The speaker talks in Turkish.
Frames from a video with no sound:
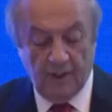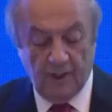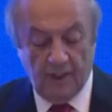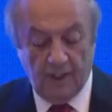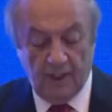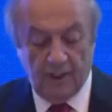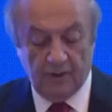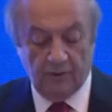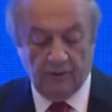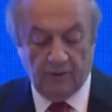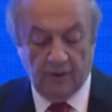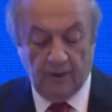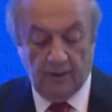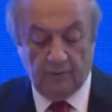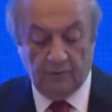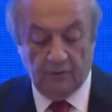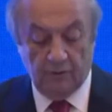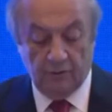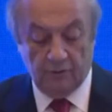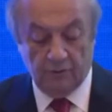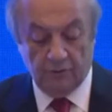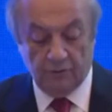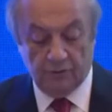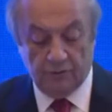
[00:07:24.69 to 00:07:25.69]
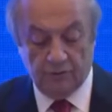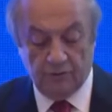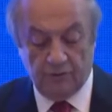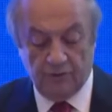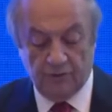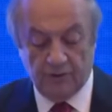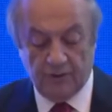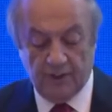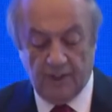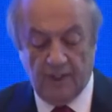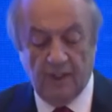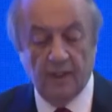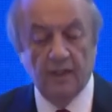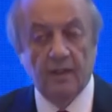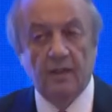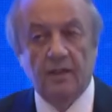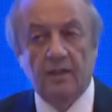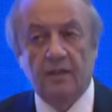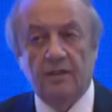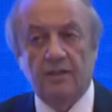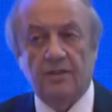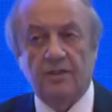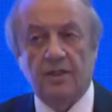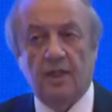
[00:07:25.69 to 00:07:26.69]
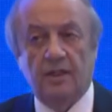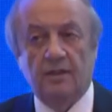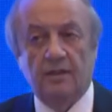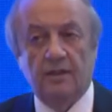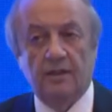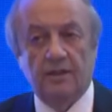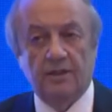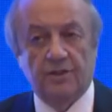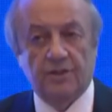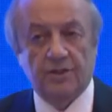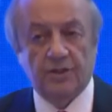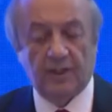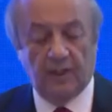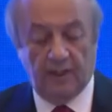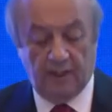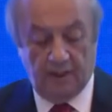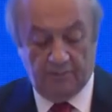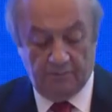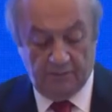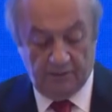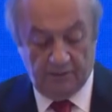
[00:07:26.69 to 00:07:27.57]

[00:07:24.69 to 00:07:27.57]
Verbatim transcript: en önemli unsur ise canlı iş talep.